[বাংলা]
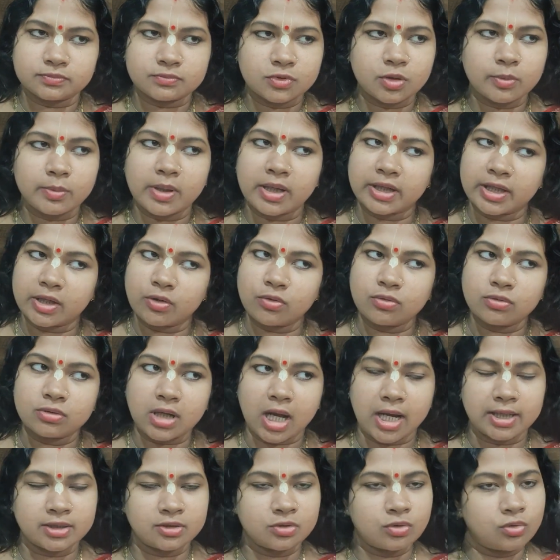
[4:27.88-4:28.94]
তোমরা কেউ
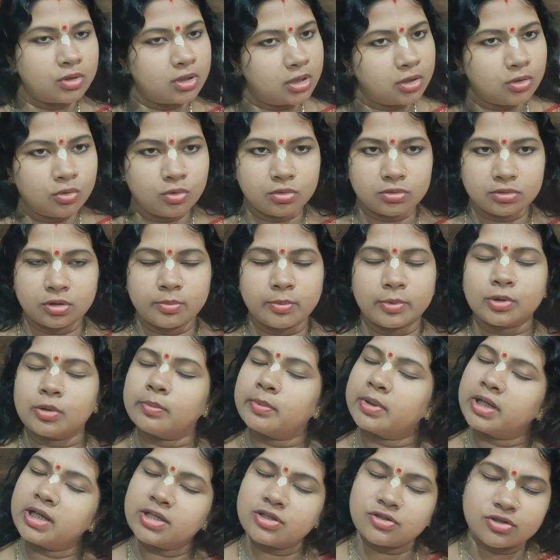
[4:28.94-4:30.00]
কালেক্ট করলেও করতে পারো
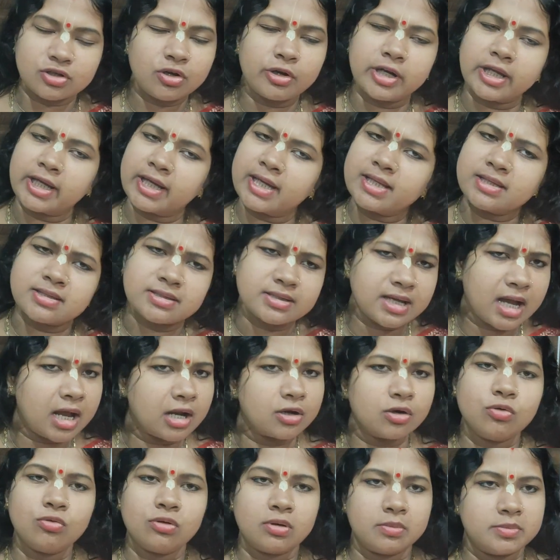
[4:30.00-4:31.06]
তোমরা নিশ্চয়ই অনেকে
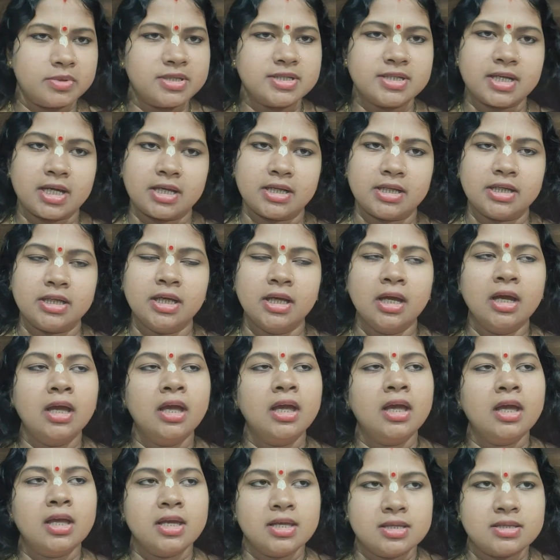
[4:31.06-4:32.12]
জানো আমি জানি
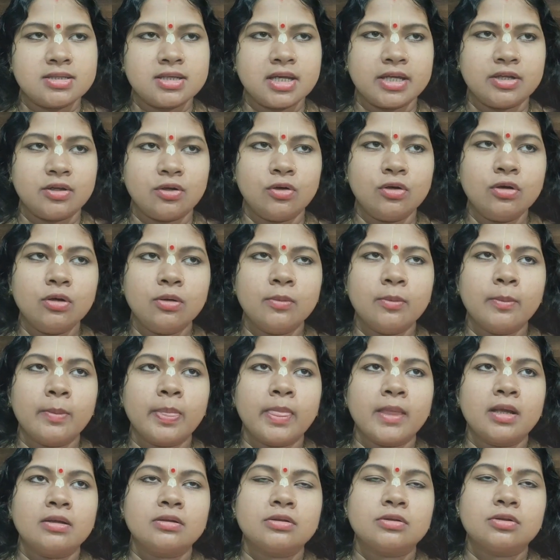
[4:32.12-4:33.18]
যাই হোক
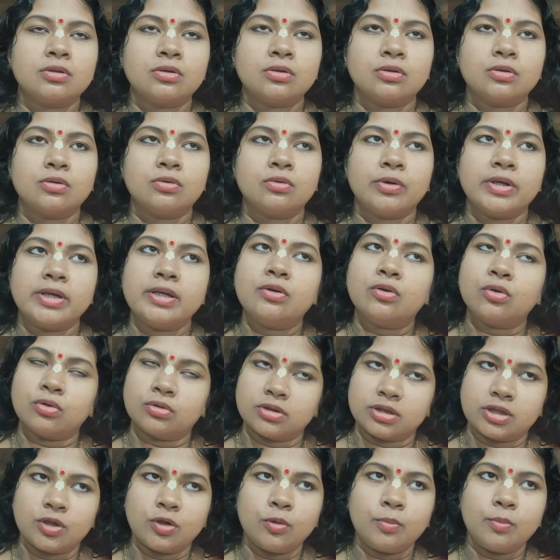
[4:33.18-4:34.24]
তো ওই
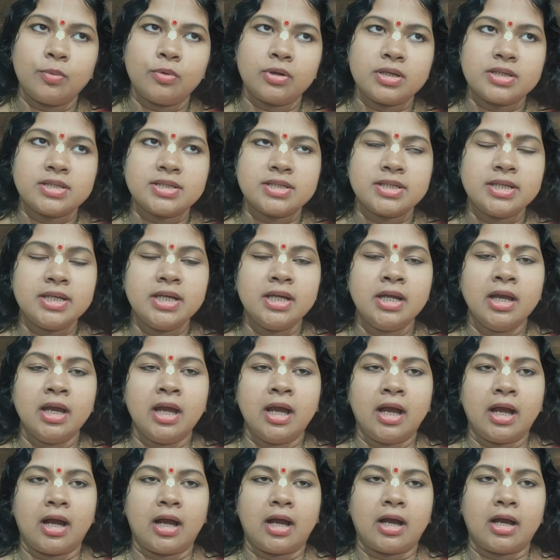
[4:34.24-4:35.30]
গ্রন্থেও পড়েছি
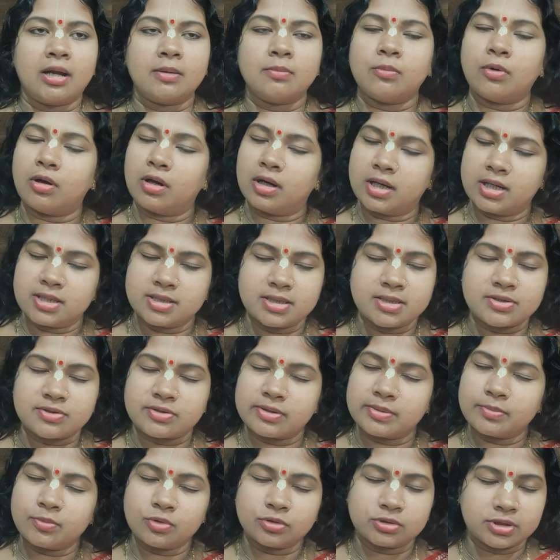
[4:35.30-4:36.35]
আর মহারাজের
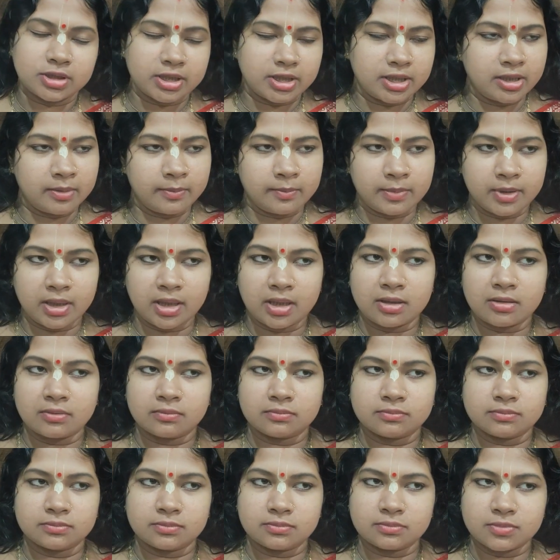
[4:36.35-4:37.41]
শ্রীমুখ থেকে আমরা
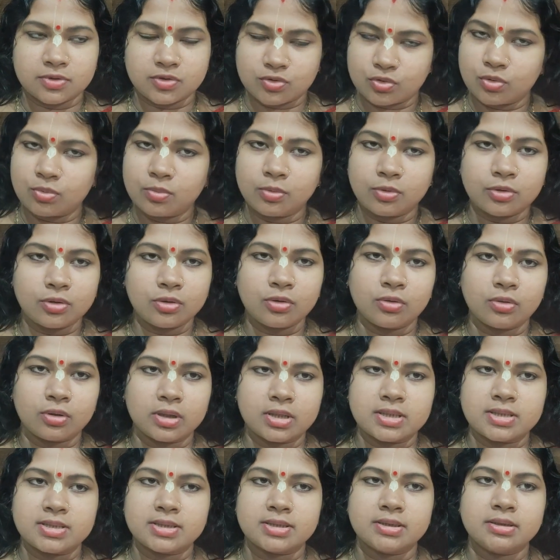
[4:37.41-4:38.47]
শ্রবণও
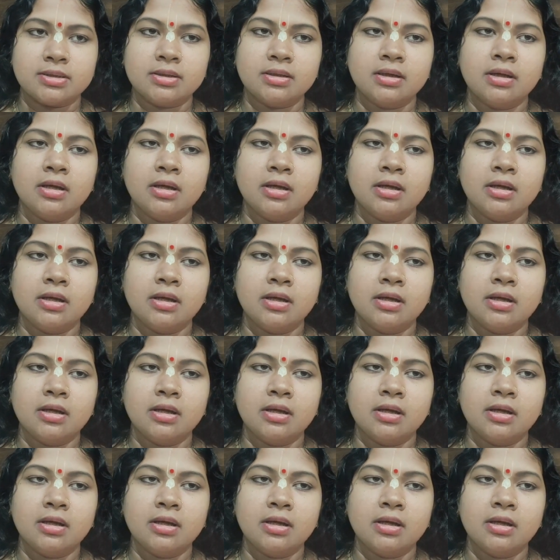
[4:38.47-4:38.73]
করেছি